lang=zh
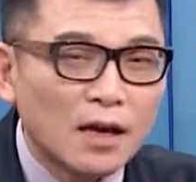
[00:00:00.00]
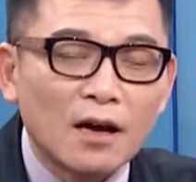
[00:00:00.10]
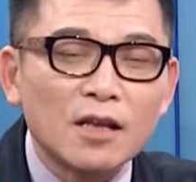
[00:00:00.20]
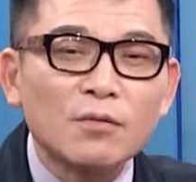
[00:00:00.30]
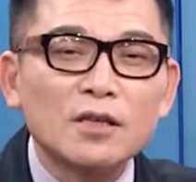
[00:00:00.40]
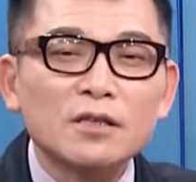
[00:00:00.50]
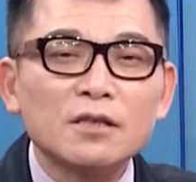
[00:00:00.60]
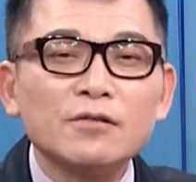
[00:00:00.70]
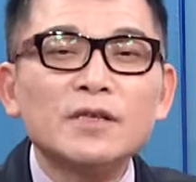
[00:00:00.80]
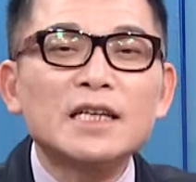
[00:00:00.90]
还有另外就
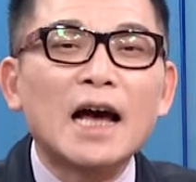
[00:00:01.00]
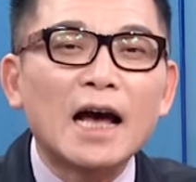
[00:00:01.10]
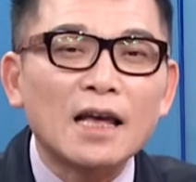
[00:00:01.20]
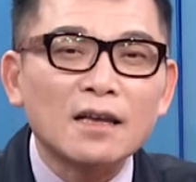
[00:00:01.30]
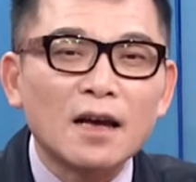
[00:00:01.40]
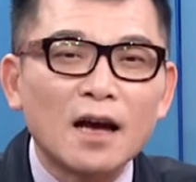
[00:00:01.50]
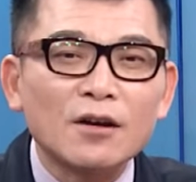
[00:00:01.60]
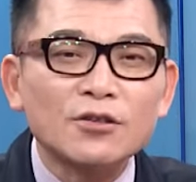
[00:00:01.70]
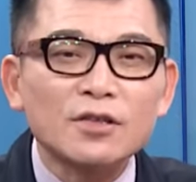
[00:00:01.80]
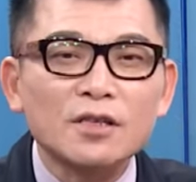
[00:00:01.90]
是育才，还
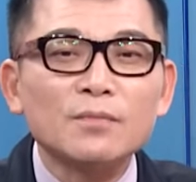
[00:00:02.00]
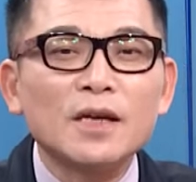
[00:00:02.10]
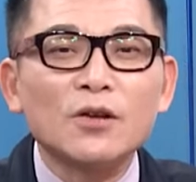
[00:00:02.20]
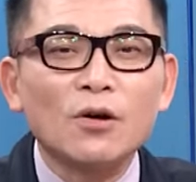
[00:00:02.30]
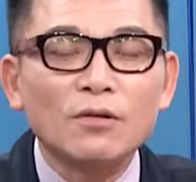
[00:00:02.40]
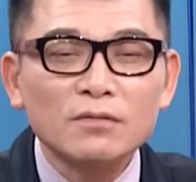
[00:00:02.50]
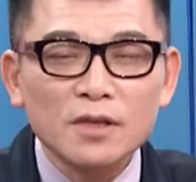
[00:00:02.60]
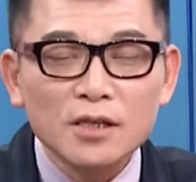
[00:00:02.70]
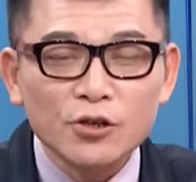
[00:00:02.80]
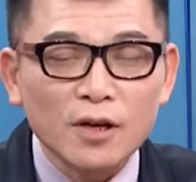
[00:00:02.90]
有就是美容
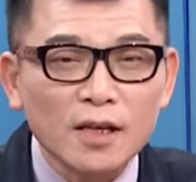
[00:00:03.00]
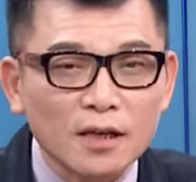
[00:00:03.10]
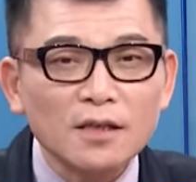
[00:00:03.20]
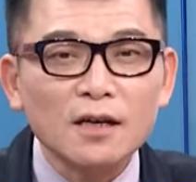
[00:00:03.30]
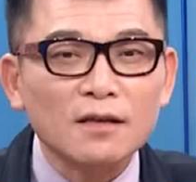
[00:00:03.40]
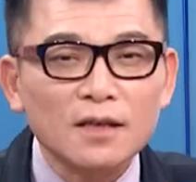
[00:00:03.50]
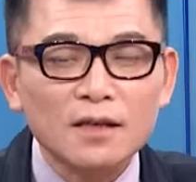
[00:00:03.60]
医学等等，